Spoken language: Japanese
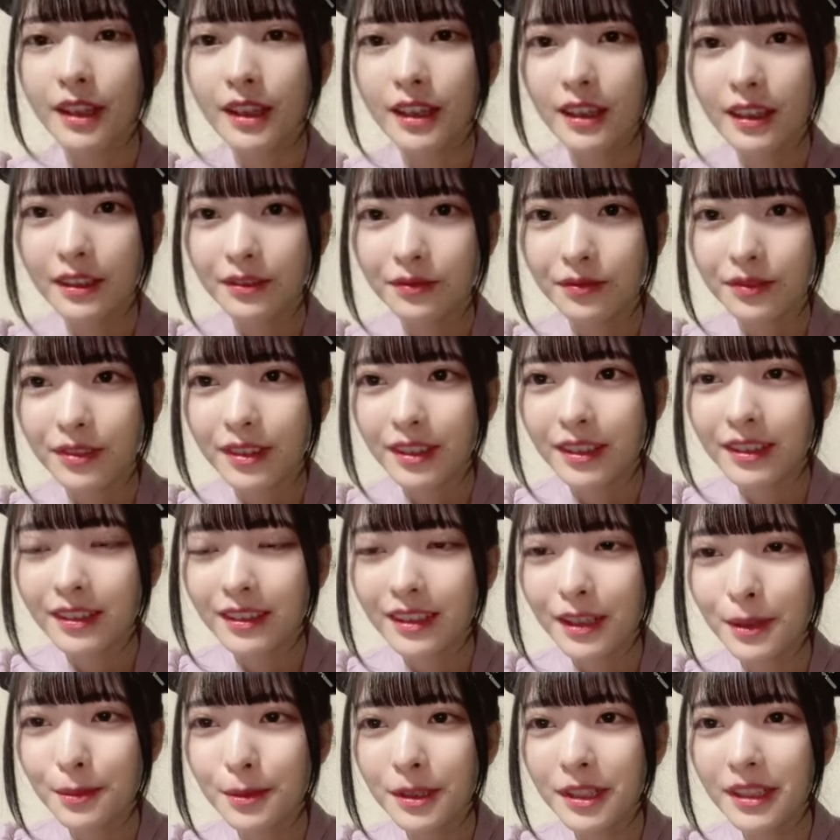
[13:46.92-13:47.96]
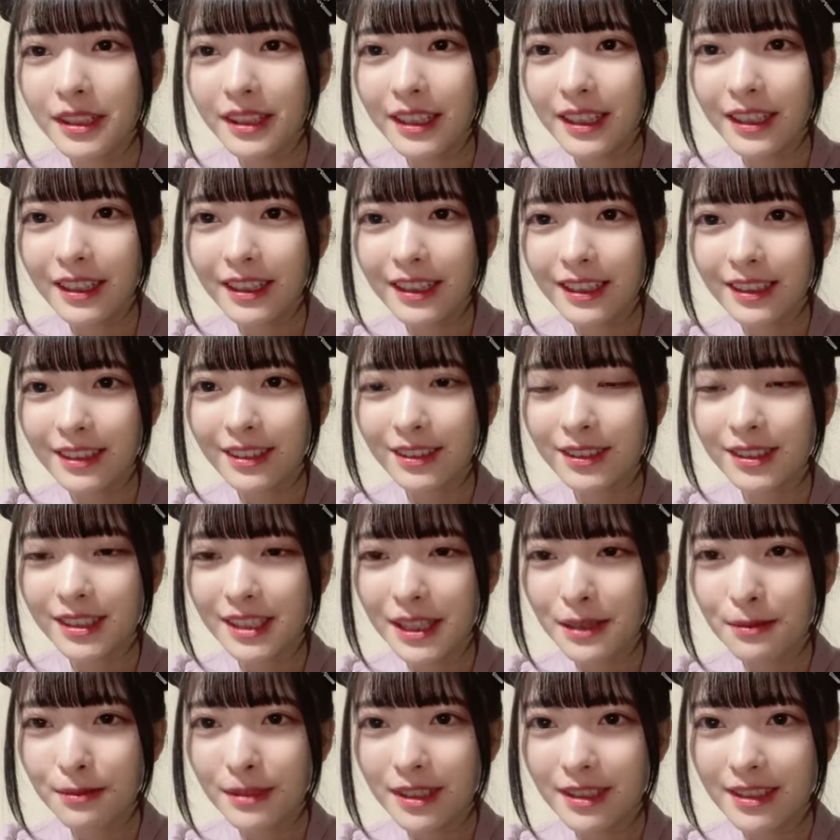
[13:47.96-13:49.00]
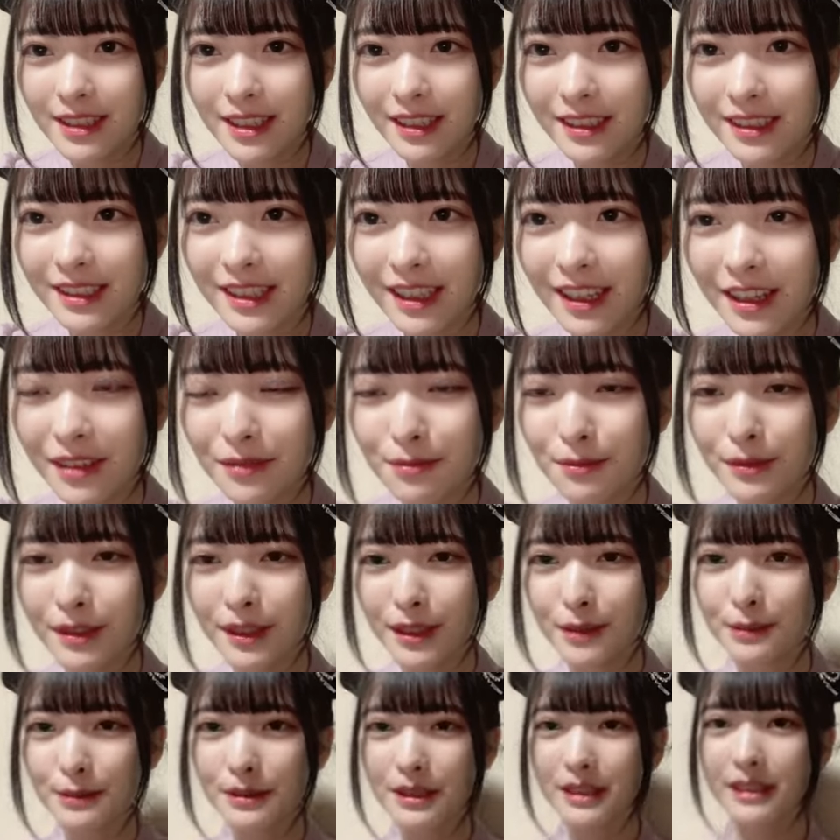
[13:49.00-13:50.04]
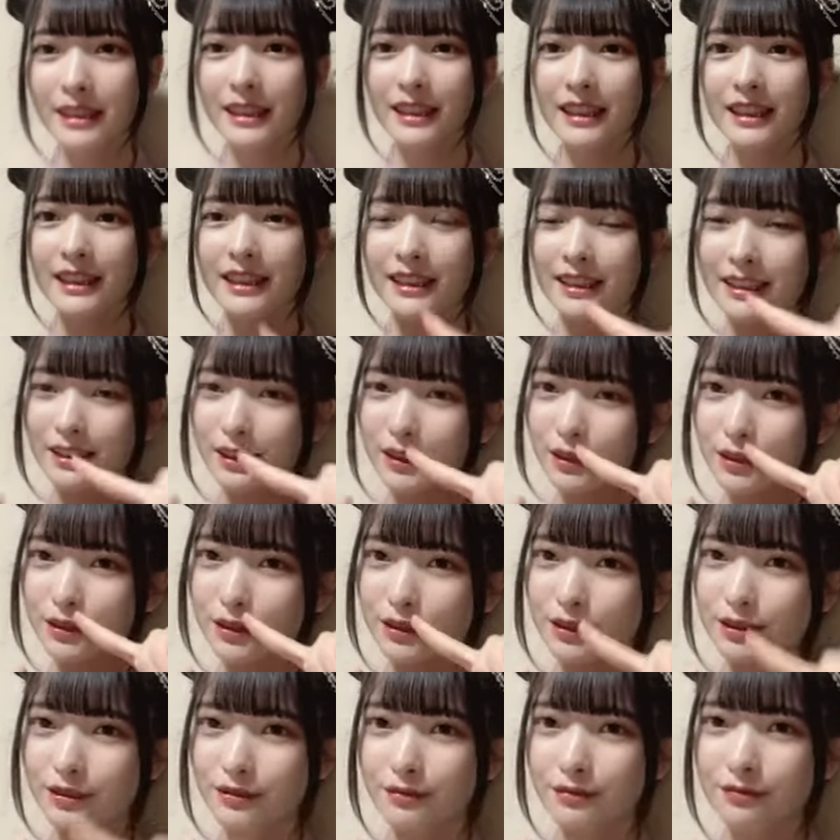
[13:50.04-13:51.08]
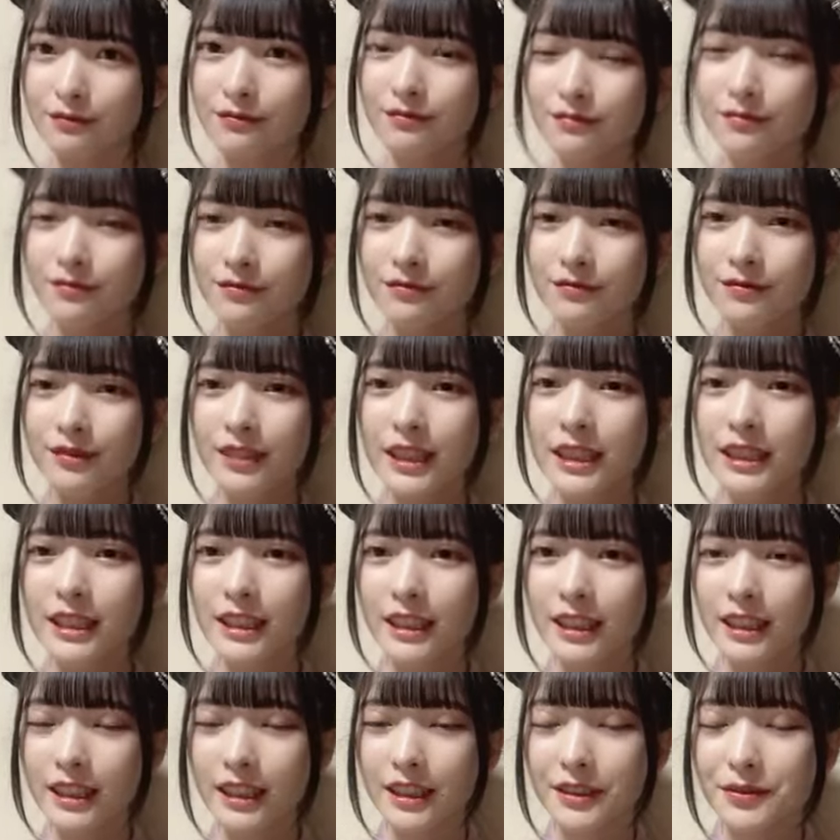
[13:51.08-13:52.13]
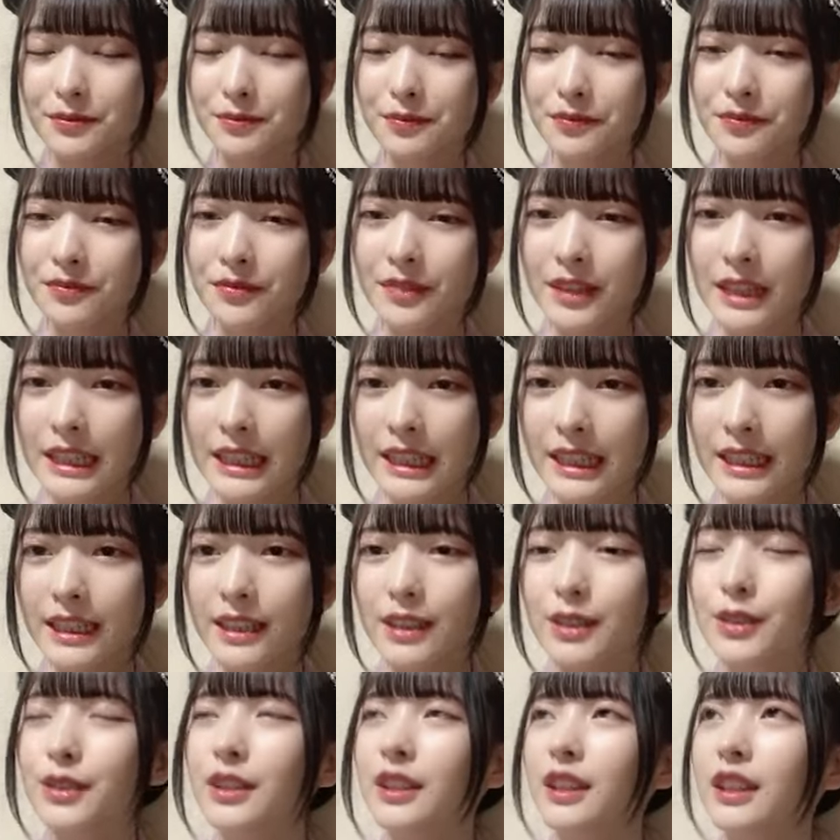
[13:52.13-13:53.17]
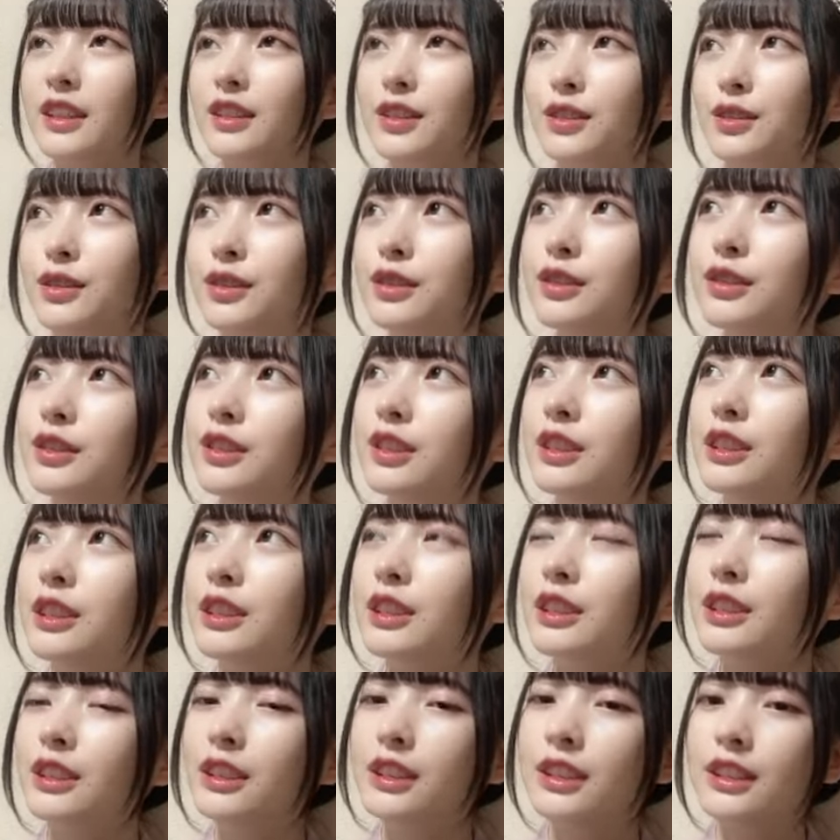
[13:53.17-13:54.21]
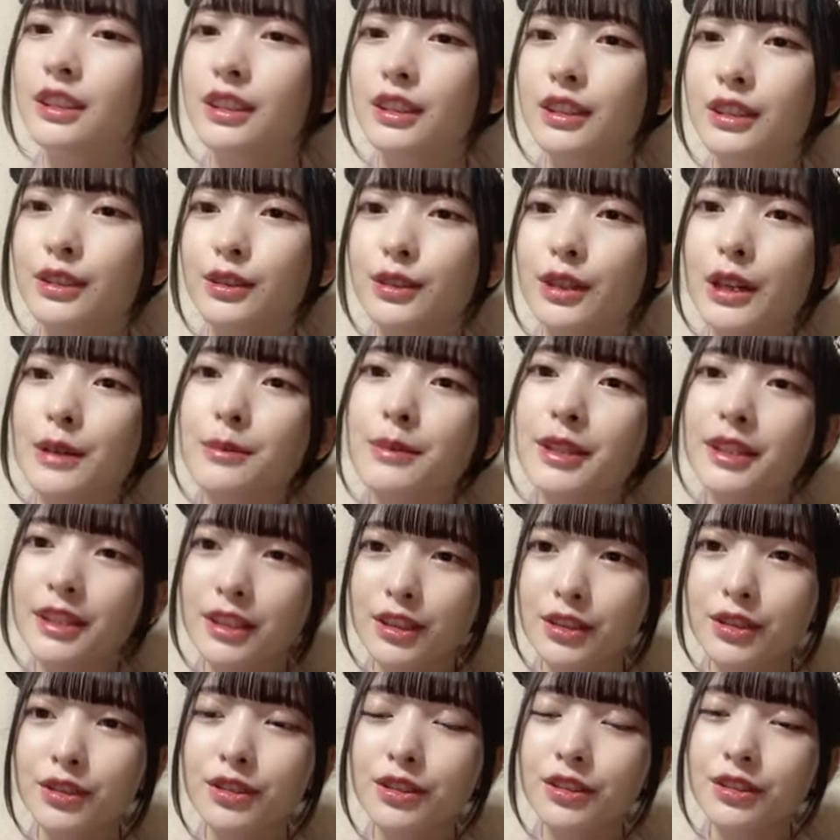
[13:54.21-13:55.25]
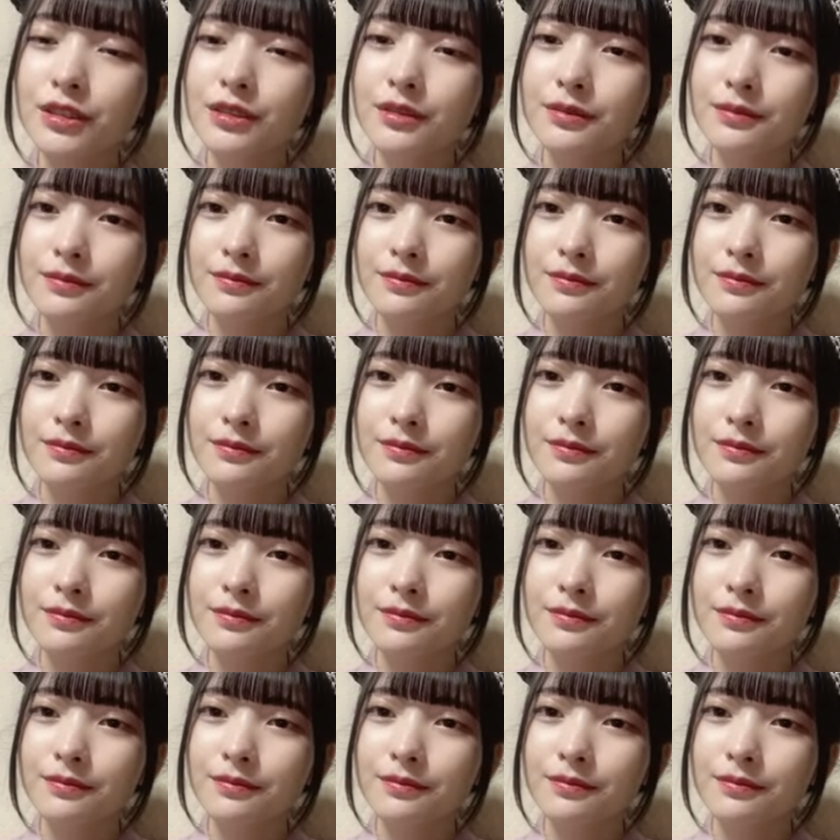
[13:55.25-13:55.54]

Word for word: あラブレターありがとうございますたくさんラブレターありがとうなんだっけえー、っとねあとドラマでしょ